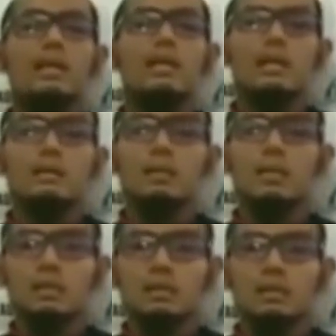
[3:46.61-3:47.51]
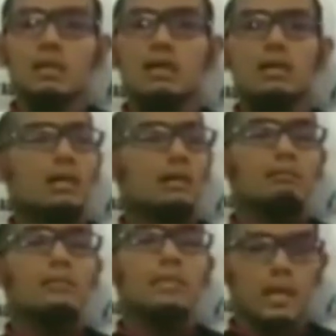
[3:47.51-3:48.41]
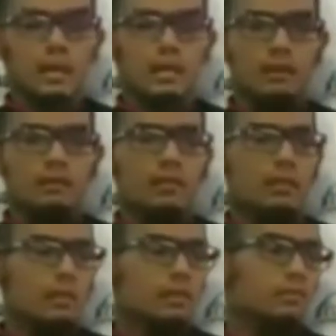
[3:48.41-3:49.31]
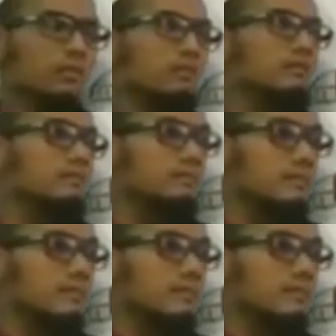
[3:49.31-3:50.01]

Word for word: larangan beliau adalah bid'ah barakallahu fikum